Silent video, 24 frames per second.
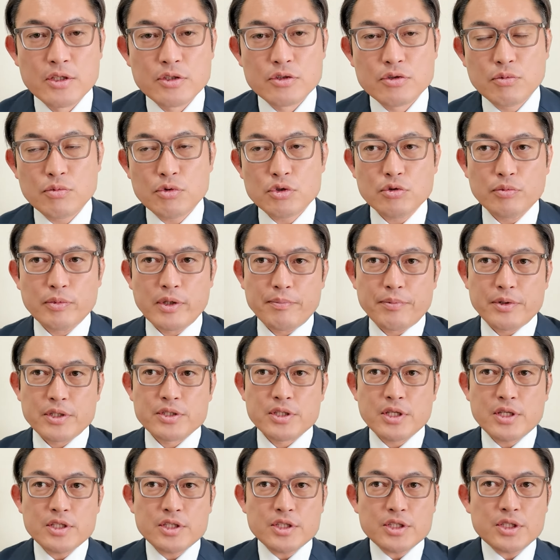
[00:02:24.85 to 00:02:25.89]
そもそもやっぱり
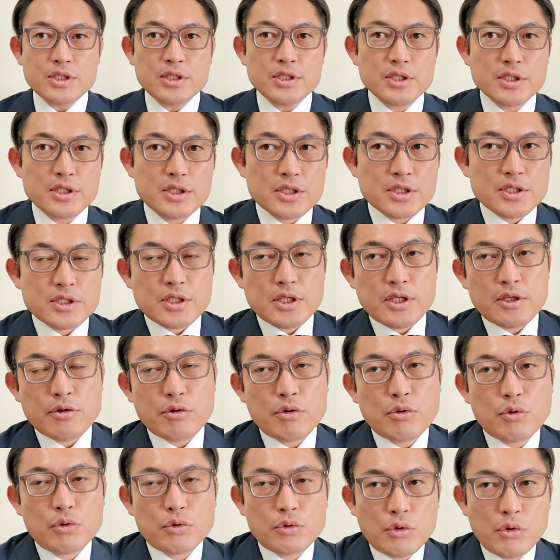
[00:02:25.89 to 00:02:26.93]
政治資金規正
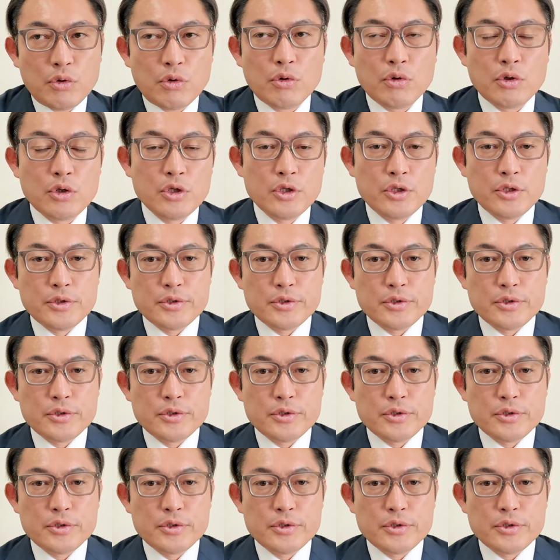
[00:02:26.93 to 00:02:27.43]
法の